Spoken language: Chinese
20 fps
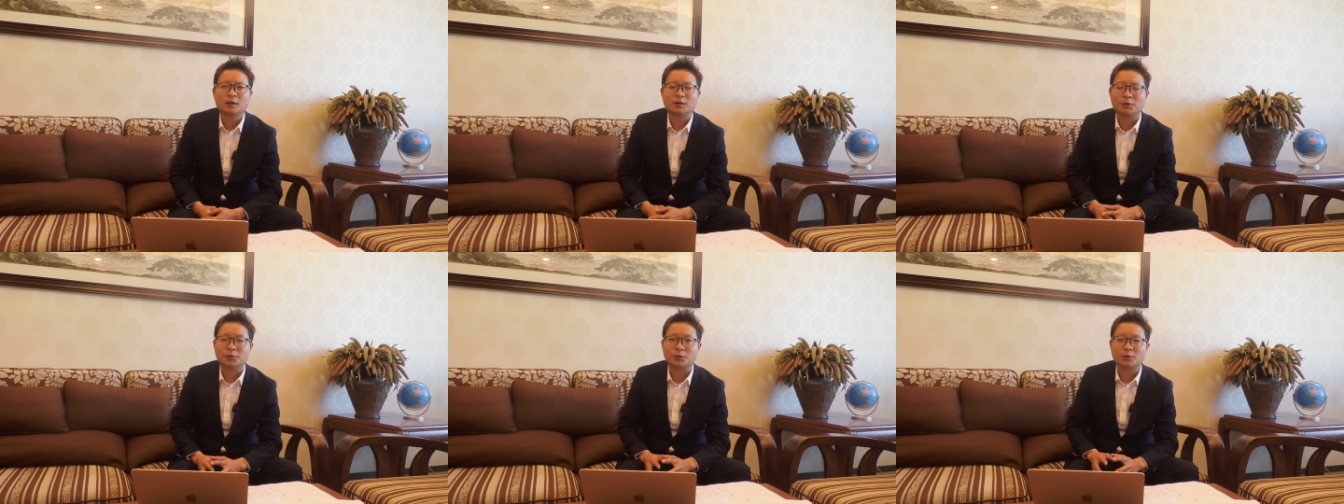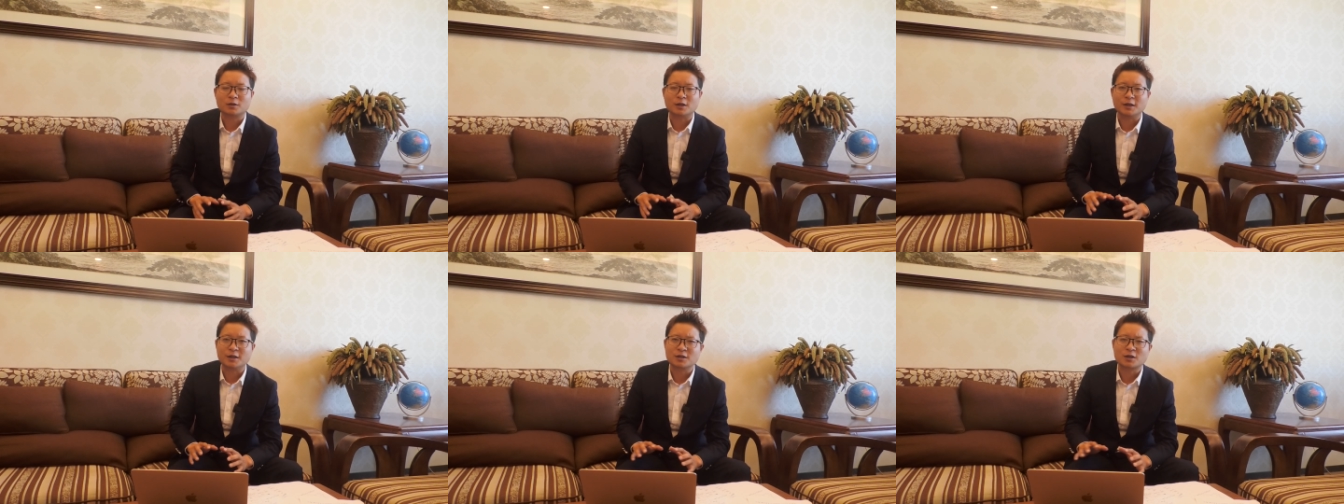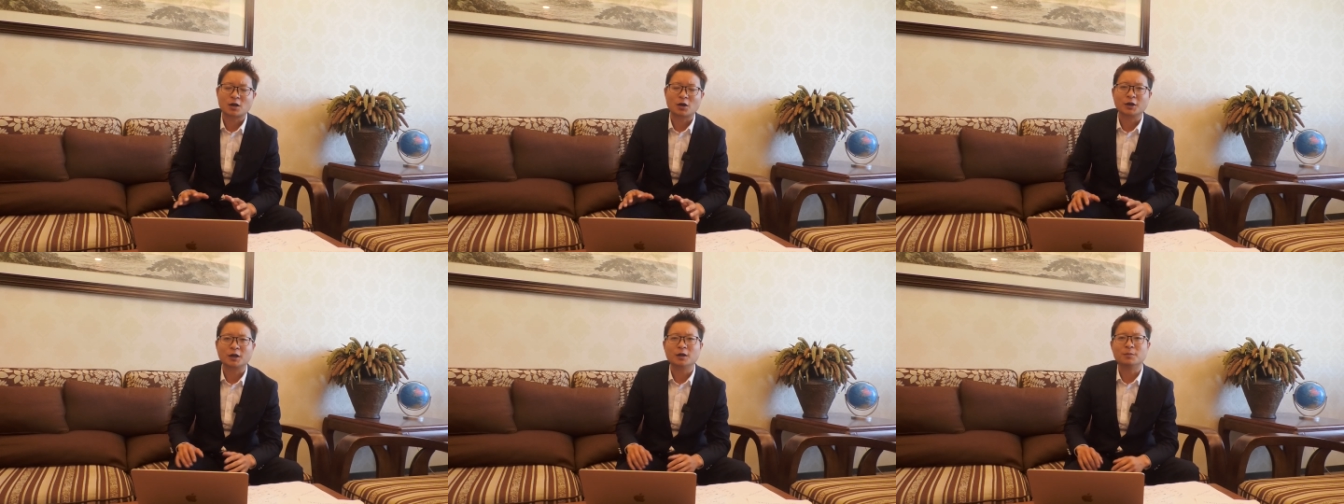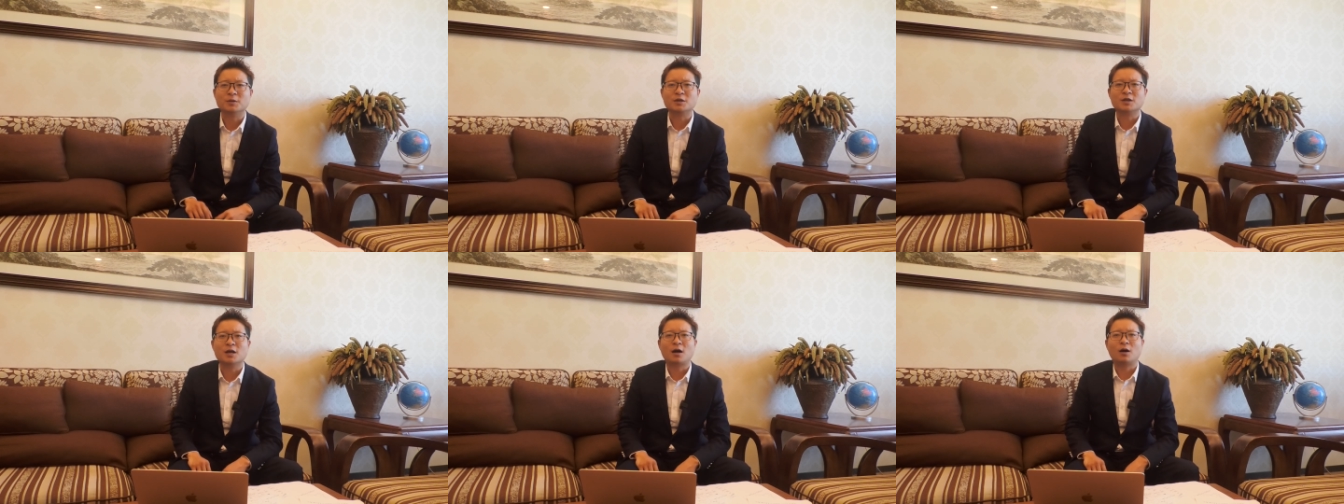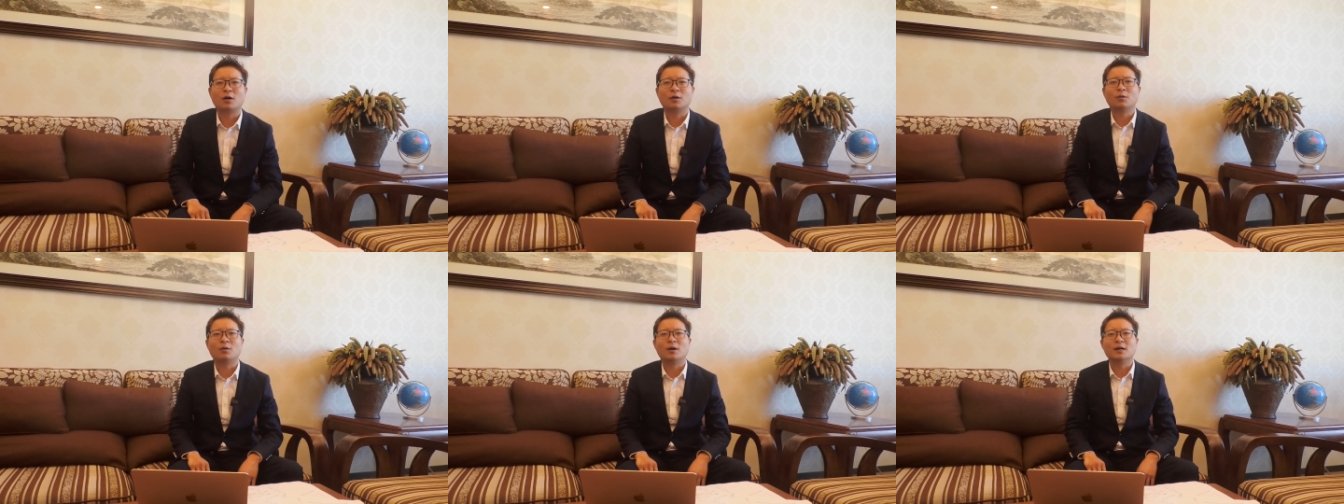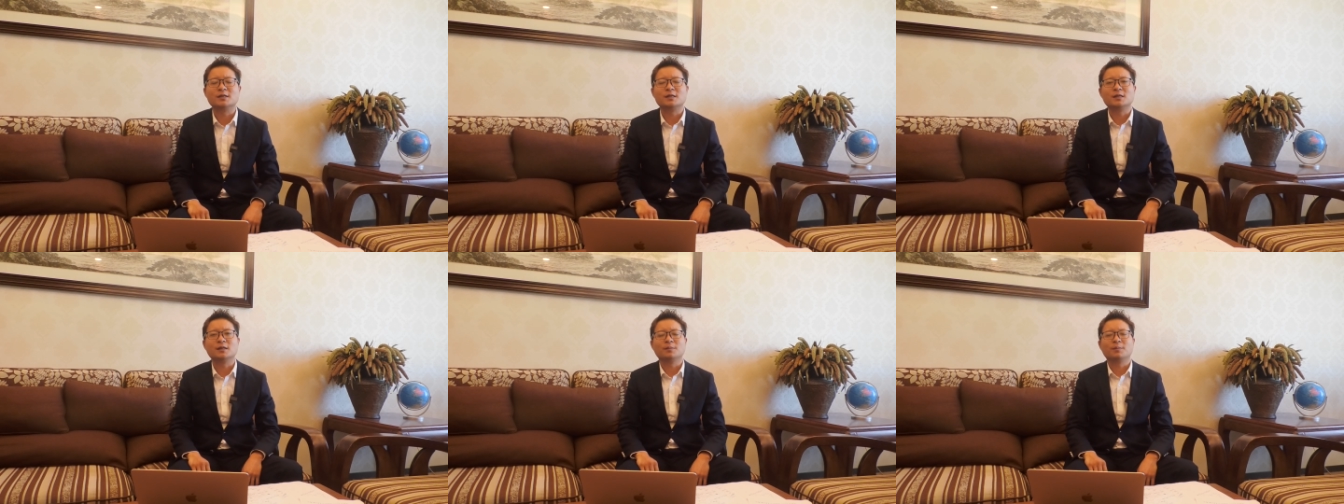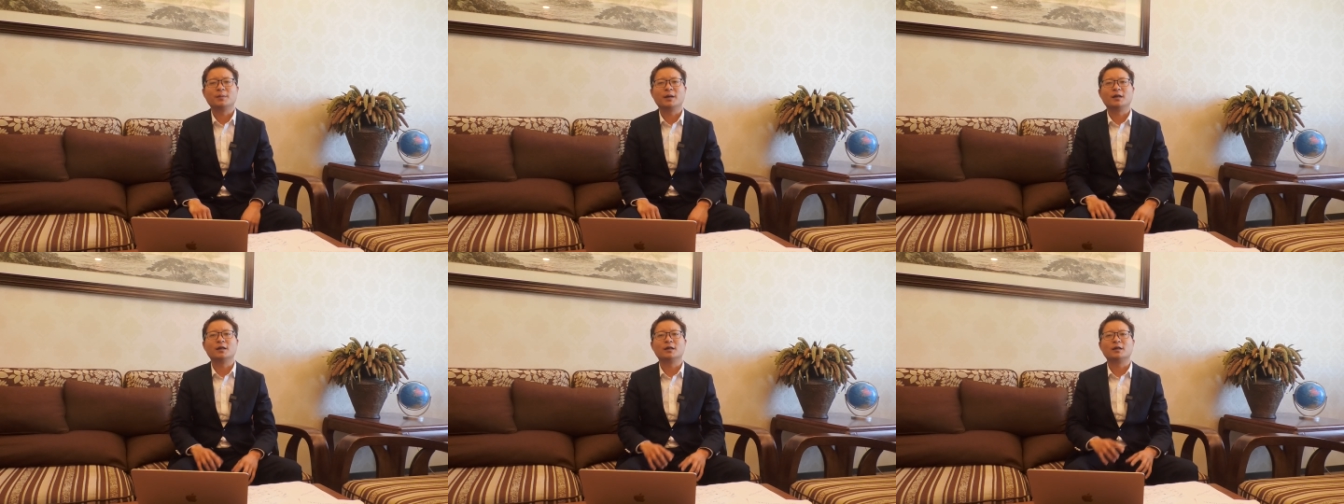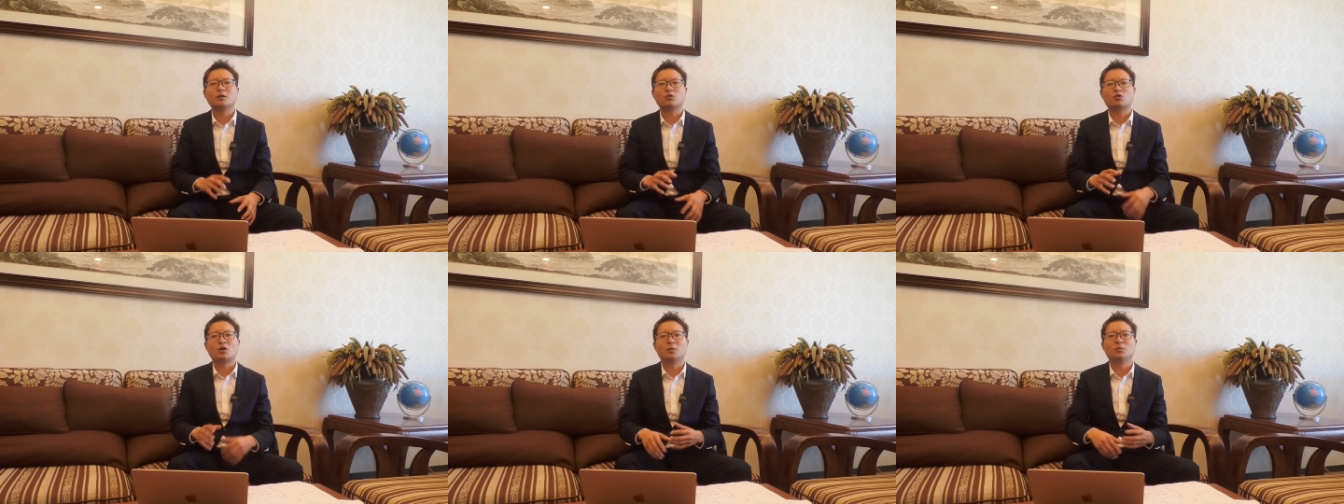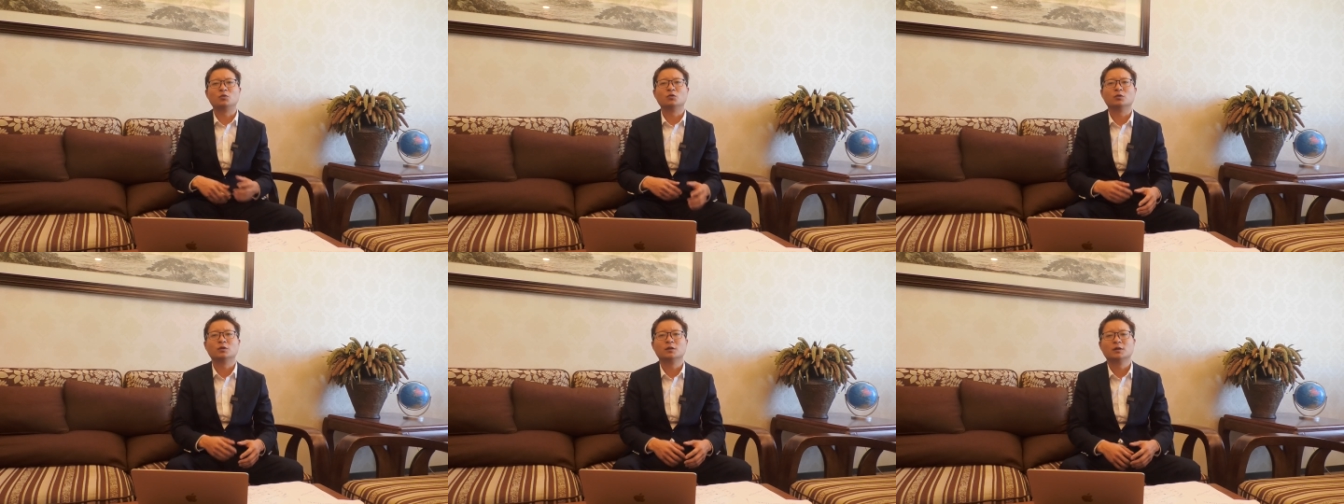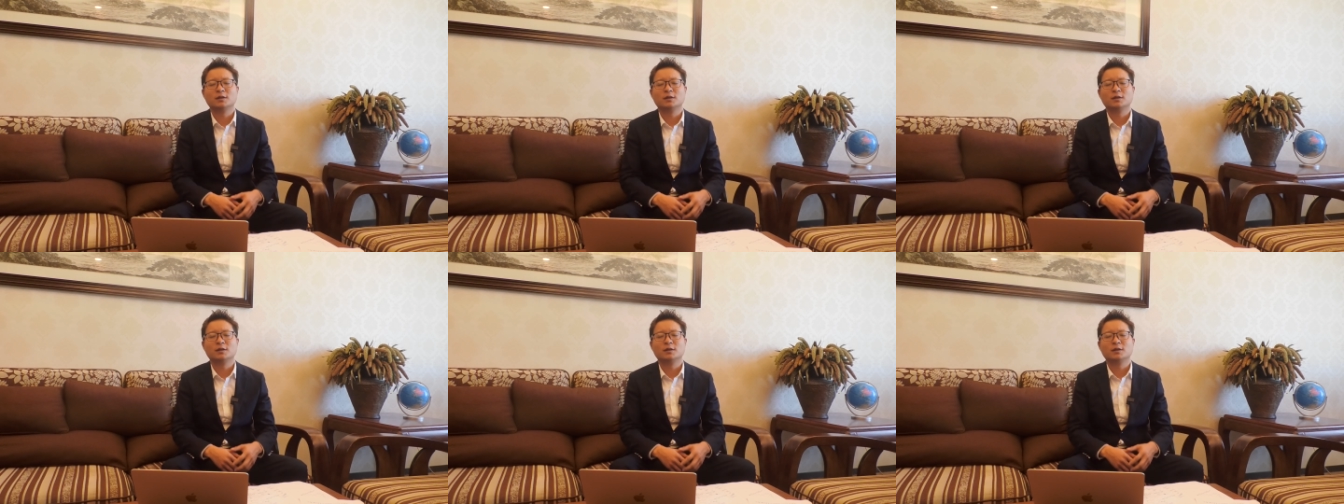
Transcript: 有营造一个比较好的环境，免得跟川普